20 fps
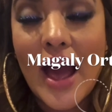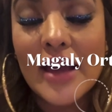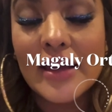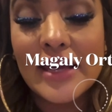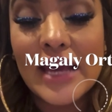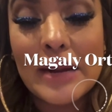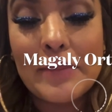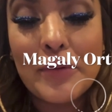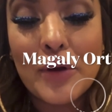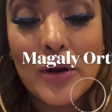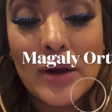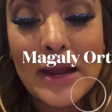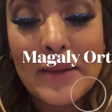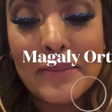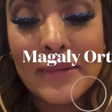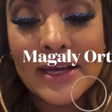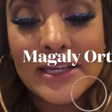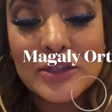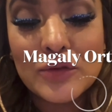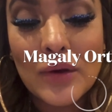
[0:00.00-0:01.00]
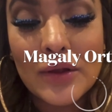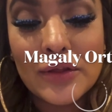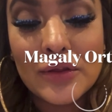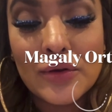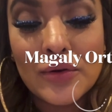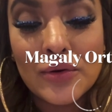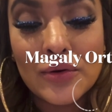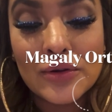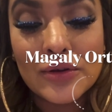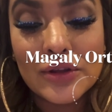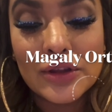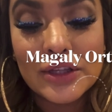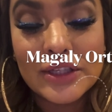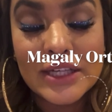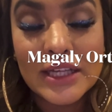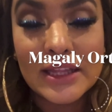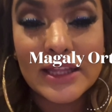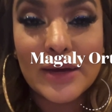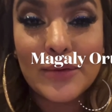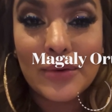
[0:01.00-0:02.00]
Aquí el problema es cuando
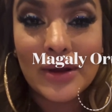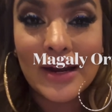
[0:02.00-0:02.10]
se te